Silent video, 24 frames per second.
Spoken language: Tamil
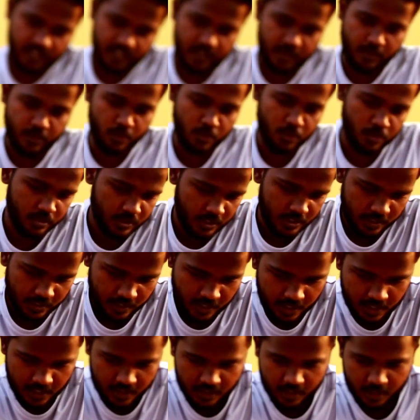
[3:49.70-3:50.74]
இதில்
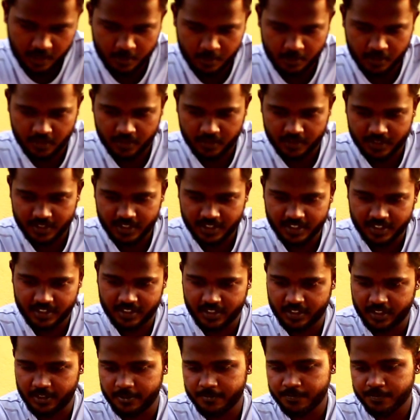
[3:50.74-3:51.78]
ஊற்றோம்னா நமக்கு வந்து
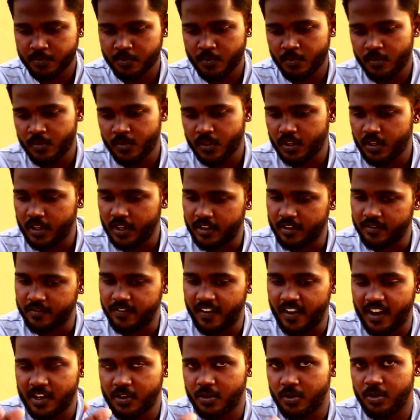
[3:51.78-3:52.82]

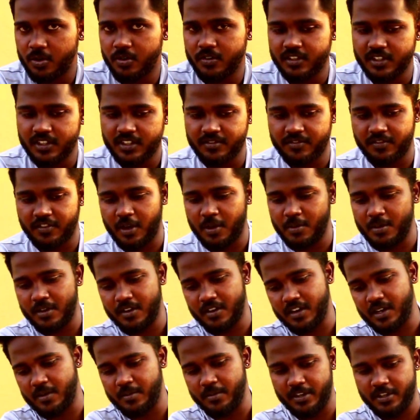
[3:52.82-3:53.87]
வேல்குனோ வந்து ஃபார்ம்
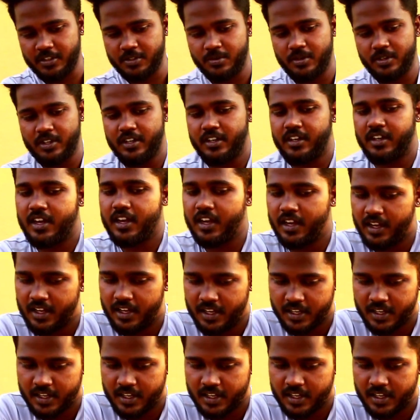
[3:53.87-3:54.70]
ஆகிற மாதிரி சொல்லியிருக்காங்க